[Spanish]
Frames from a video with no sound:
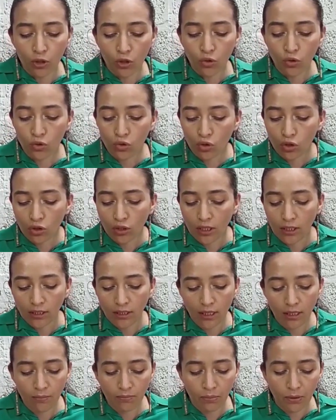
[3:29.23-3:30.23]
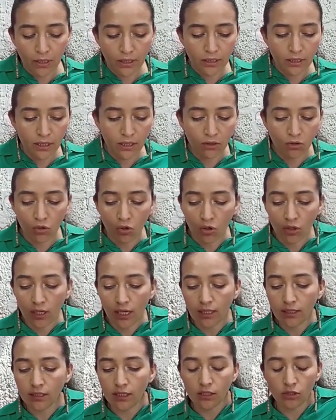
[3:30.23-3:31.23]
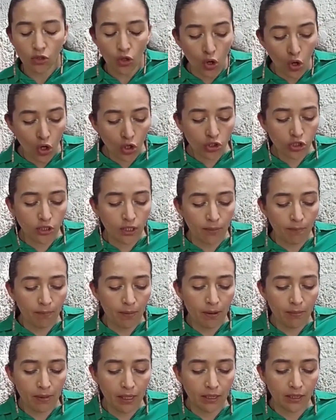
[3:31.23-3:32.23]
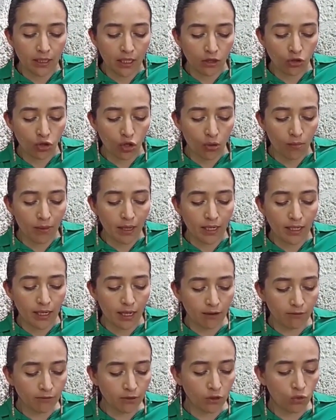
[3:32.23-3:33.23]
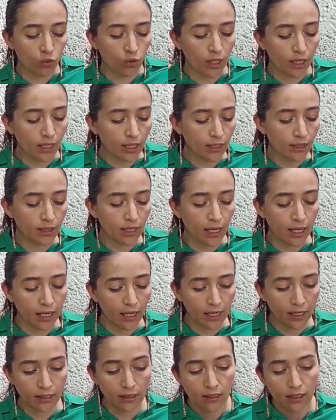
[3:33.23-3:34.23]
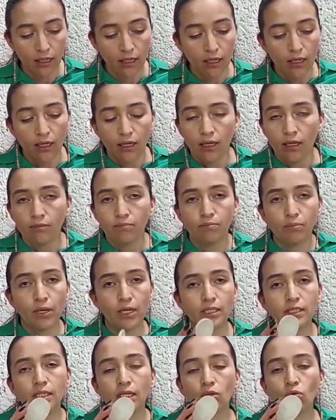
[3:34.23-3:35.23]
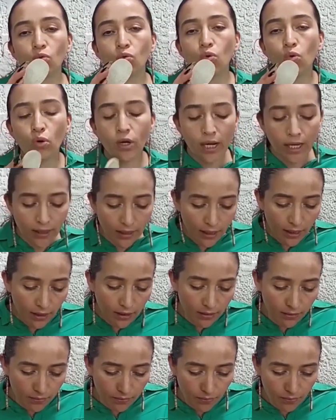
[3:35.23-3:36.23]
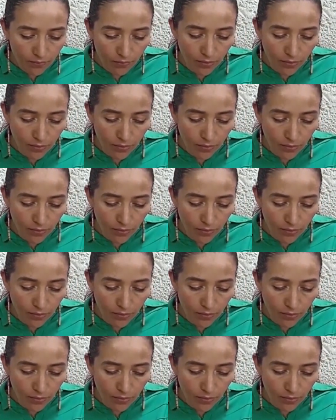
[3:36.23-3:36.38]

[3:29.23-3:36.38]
productos así, pueden ser colgantes o simplemente toman la figura que tengan, pueden ser un juguete,